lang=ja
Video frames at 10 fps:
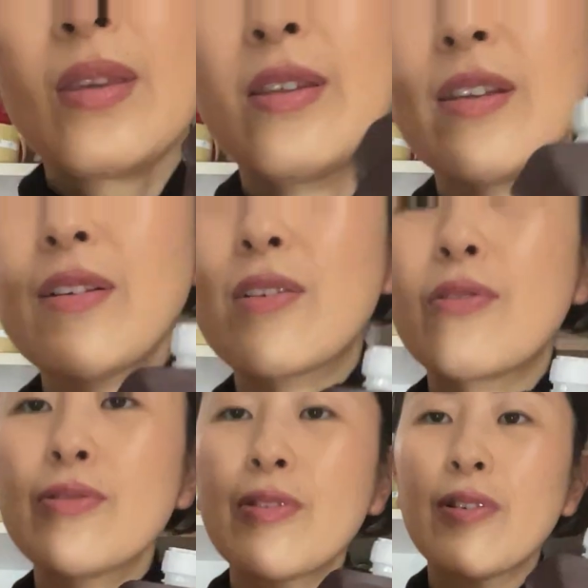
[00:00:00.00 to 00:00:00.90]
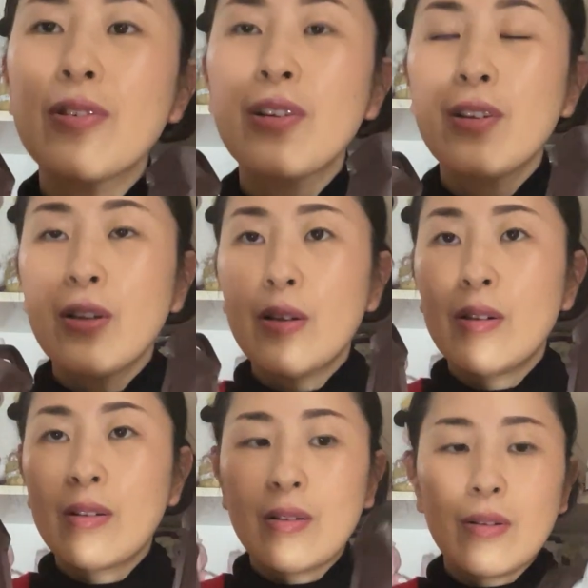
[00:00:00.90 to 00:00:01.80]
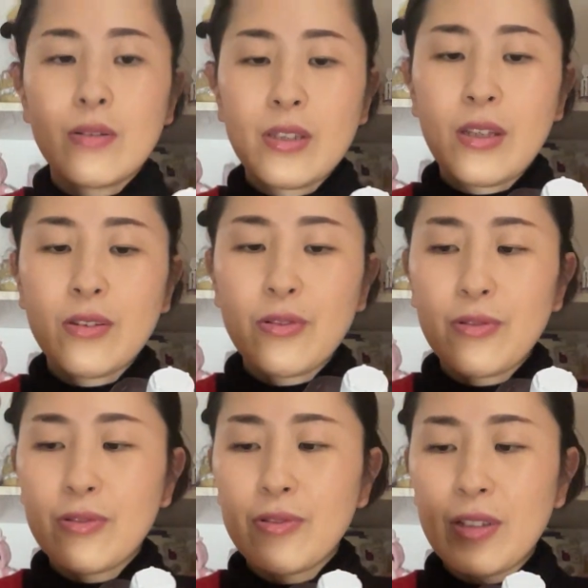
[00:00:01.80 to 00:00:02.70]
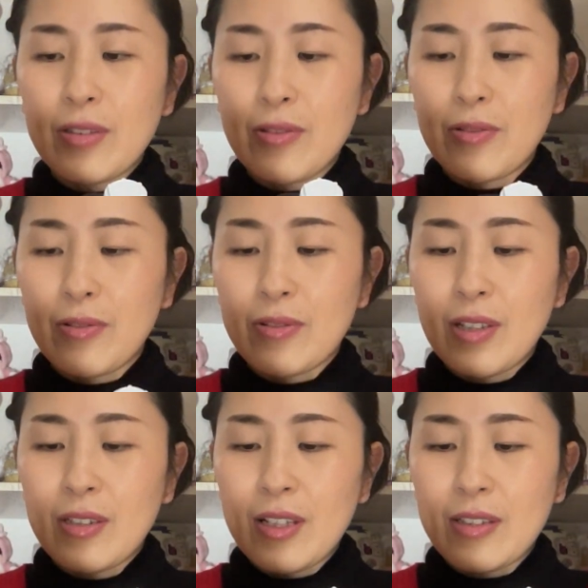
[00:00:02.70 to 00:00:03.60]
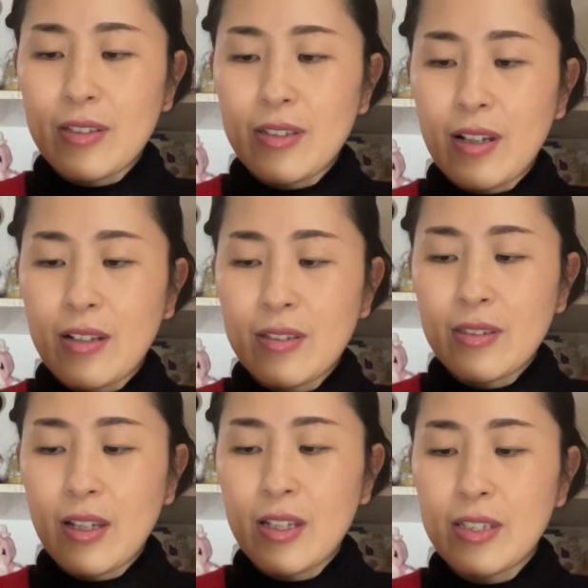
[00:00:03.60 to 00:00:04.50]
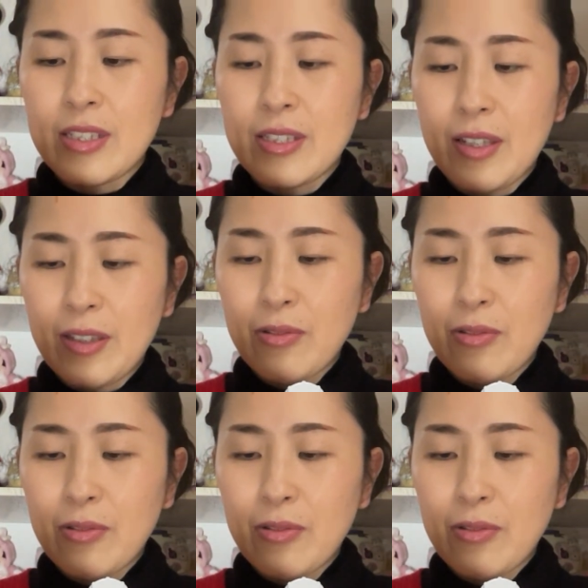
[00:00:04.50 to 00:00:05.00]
なんかこの1090円というお値段に対して